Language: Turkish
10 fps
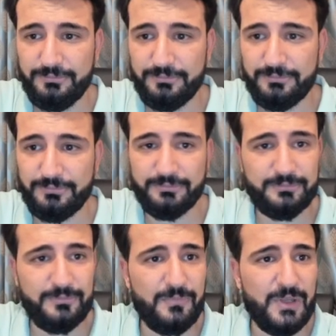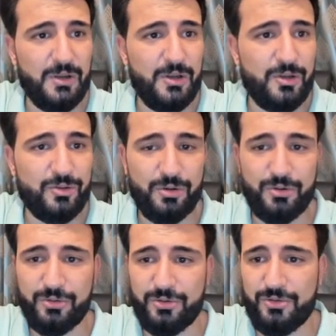Hmm, çok
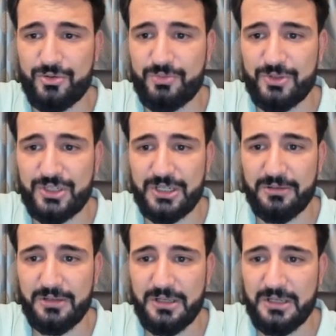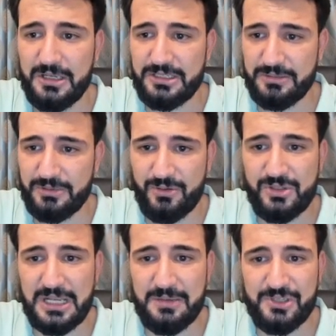kötü düşmüş ya. Şimdi
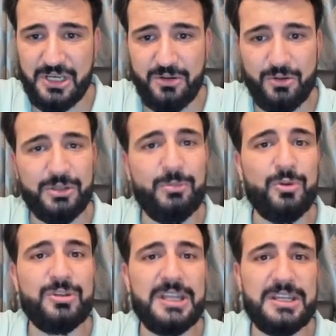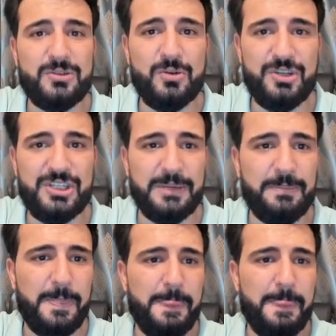güzel bir şey gördüm onu sana söyleyeceğim.